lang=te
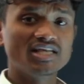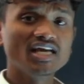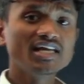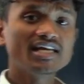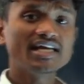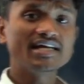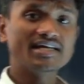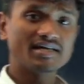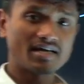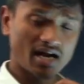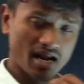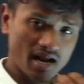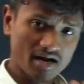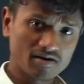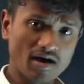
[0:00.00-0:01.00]
దీనికి
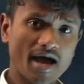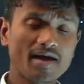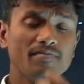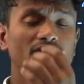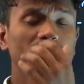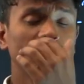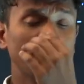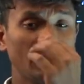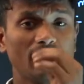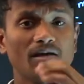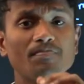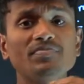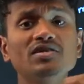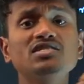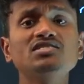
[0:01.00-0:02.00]
ట్రేడ్ ఐ మీన్
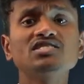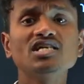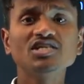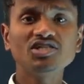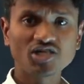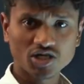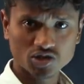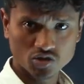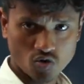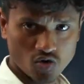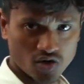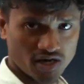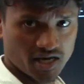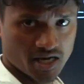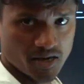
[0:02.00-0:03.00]
దీనికి బిజినెస్
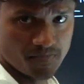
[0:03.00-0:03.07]
చేసుకొని